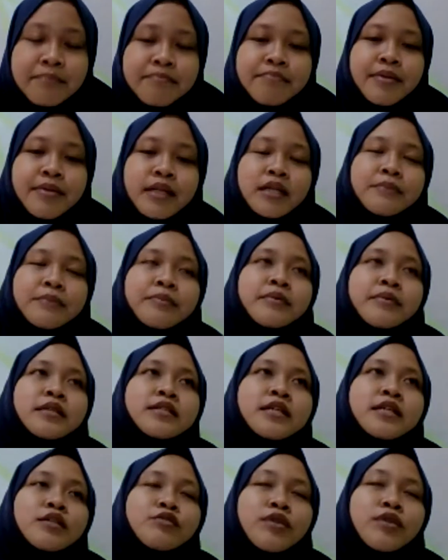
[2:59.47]
Pada
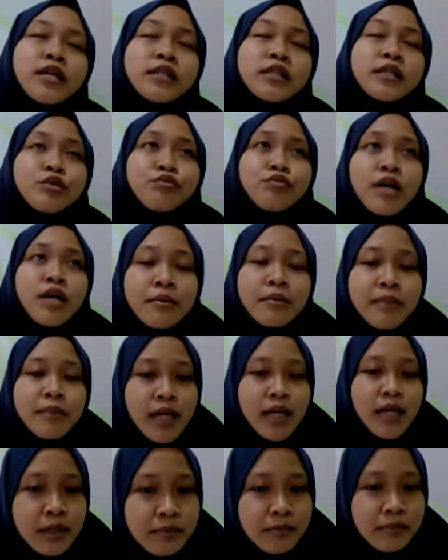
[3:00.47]
pembelajaran dua dua
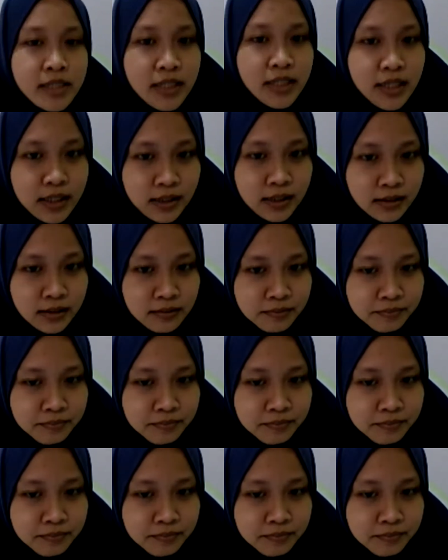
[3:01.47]
kemarin masih ingat